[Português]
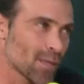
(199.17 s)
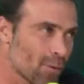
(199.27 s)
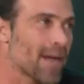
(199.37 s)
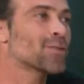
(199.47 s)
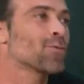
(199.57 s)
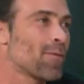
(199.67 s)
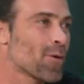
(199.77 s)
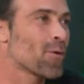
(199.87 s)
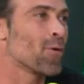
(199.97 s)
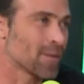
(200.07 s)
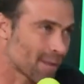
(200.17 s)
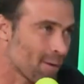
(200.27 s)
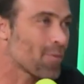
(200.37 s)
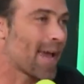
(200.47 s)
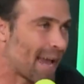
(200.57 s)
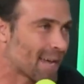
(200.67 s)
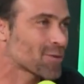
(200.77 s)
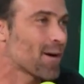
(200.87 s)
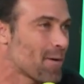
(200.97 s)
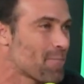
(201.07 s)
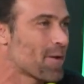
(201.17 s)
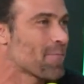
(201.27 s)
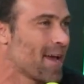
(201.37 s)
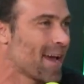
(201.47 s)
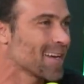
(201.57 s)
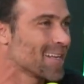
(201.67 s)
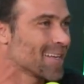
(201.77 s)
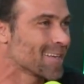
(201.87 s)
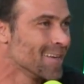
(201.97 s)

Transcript: conhece o Gabigol, então é jogar uma Premier League. Não,